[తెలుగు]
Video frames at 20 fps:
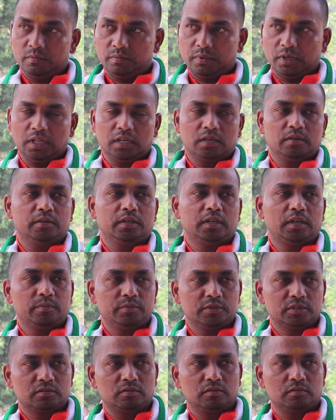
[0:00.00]
ఇప్పటిదాకా మన
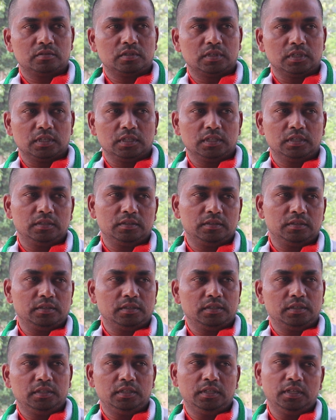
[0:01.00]
ఆఫీస్కి వచ్చినాం కదా
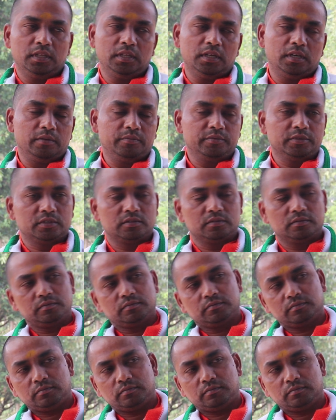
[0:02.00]
ఇది ఏదే ఆఫీసు